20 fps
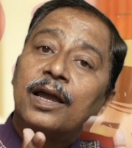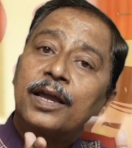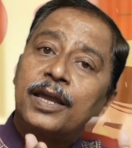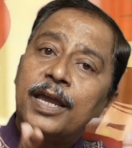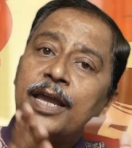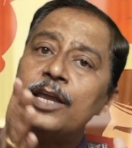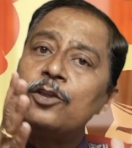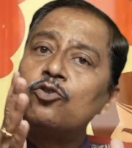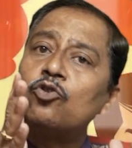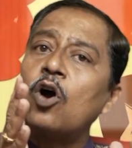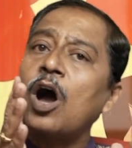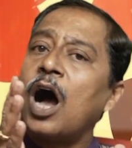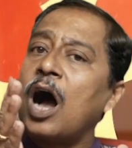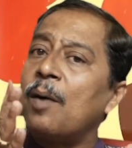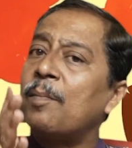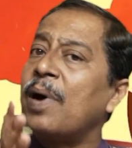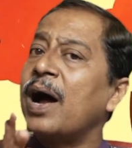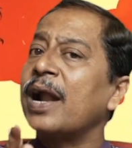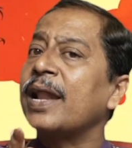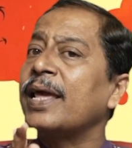कि जो
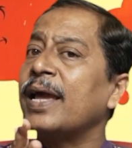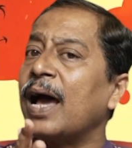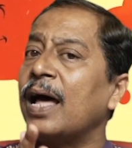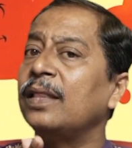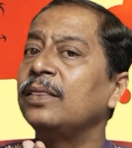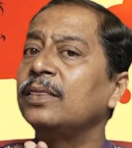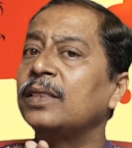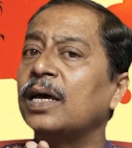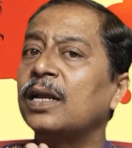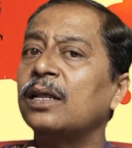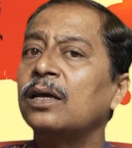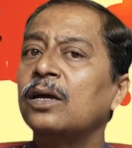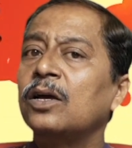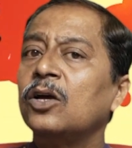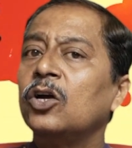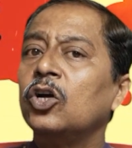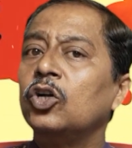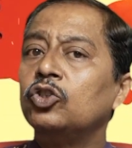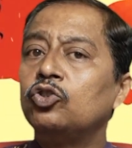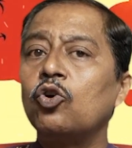हमारे अंदर
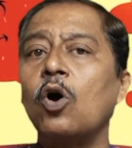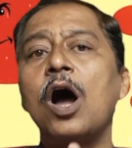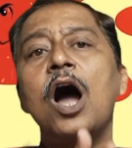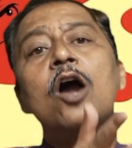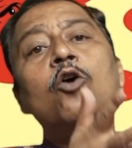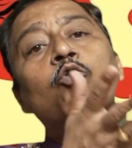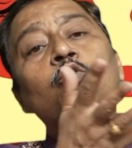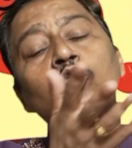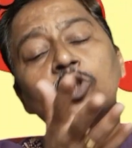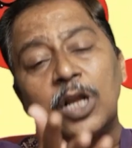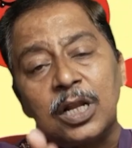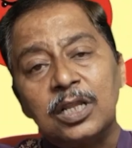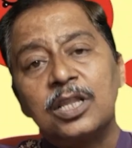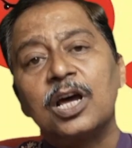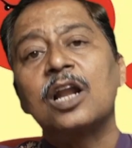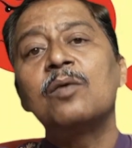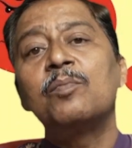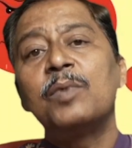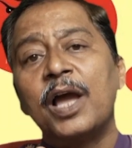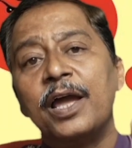जो अकुशल
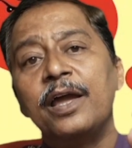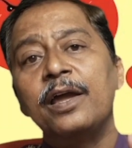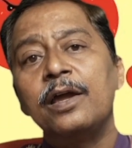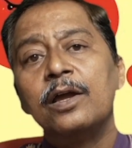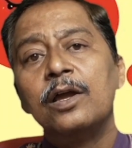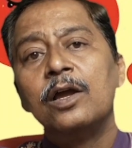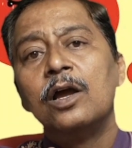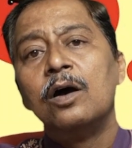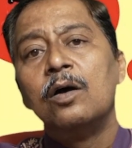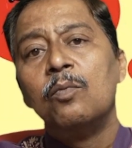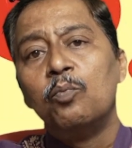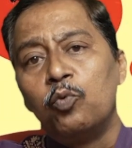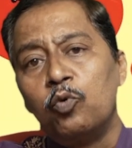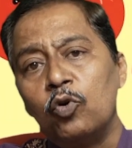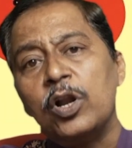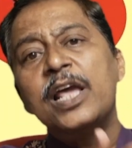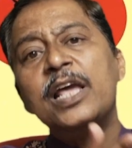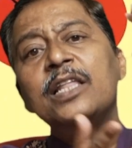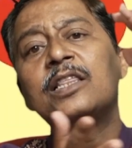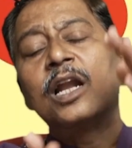धर्म है
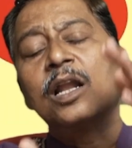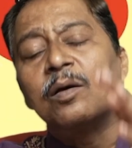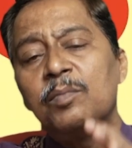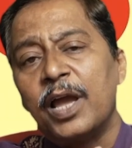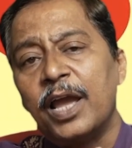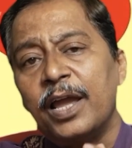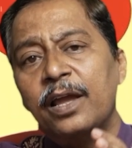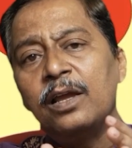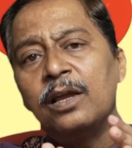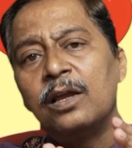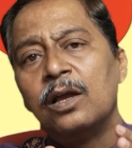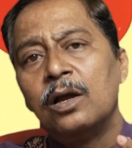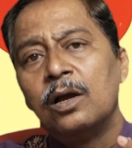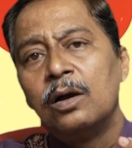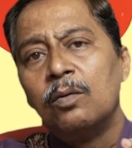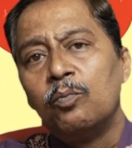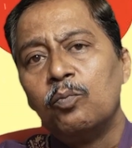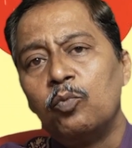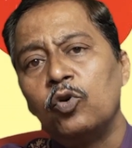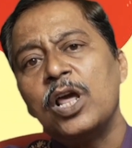बुरे धर्म है
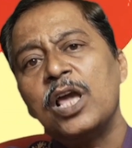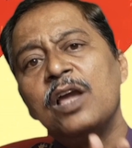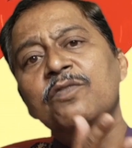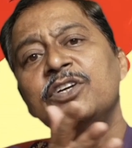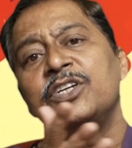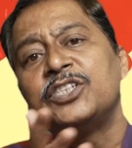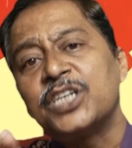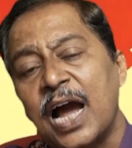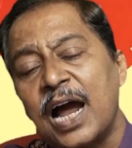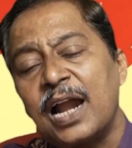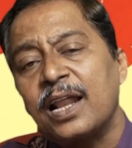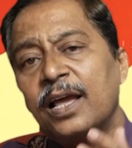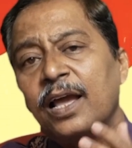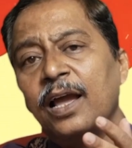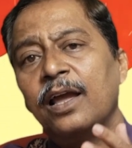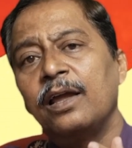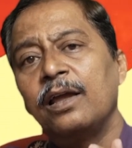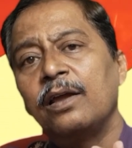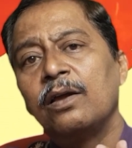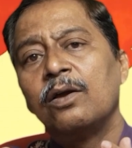बुरे विचार
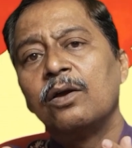हैं